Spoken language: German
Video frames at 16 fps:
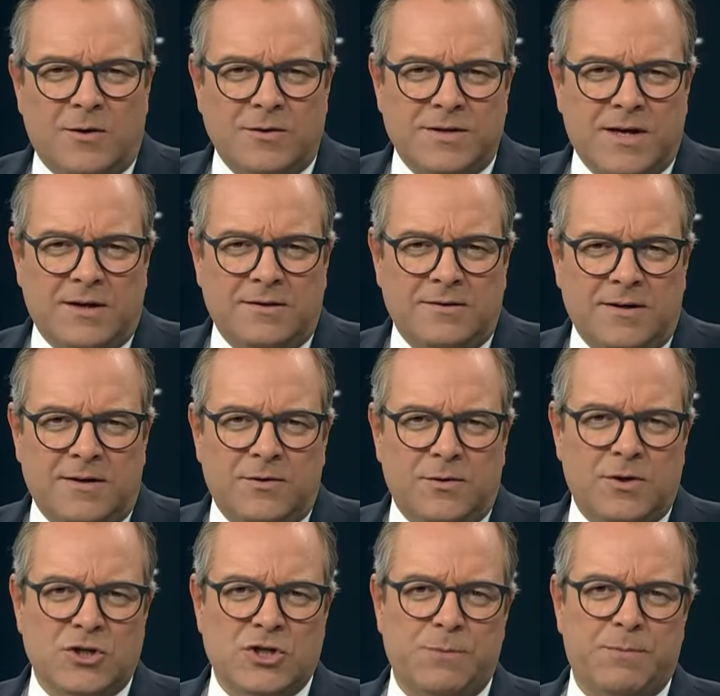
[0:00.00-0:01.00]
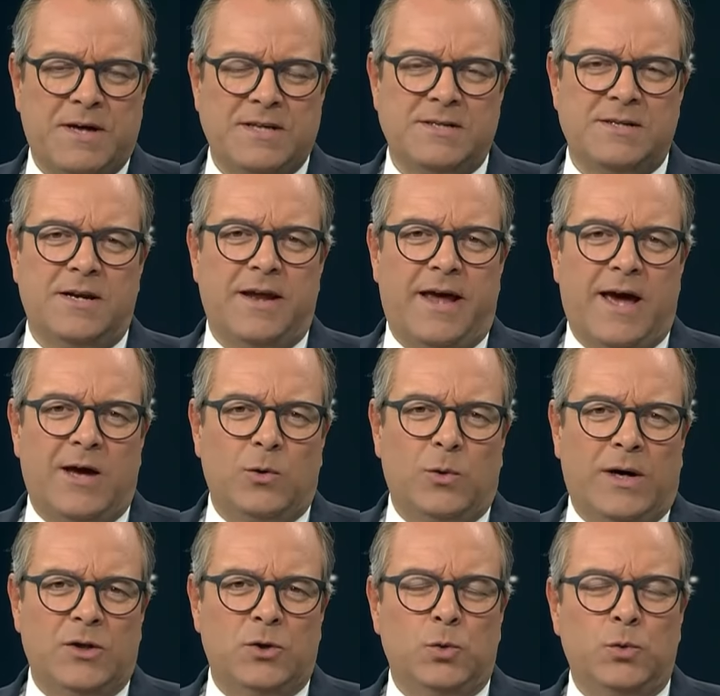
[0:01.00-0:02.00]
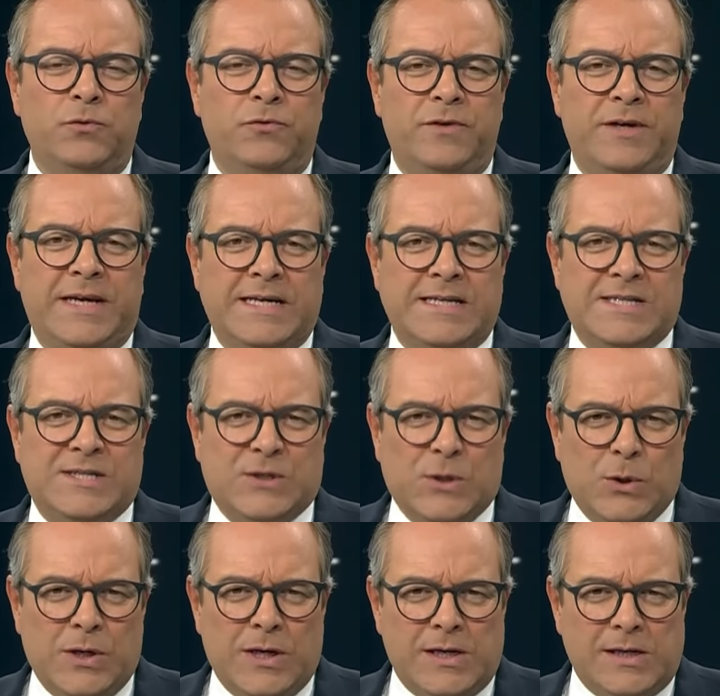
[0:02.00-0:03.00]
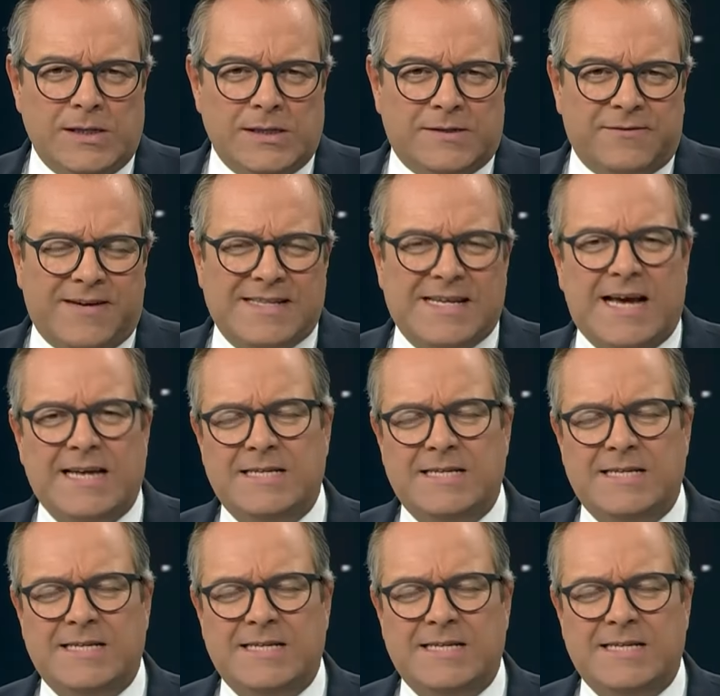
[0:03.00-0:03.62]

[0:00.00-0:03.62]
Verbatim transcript: ausgerechnet der türkische Präsident Erdogan nun wieder zündelt. Was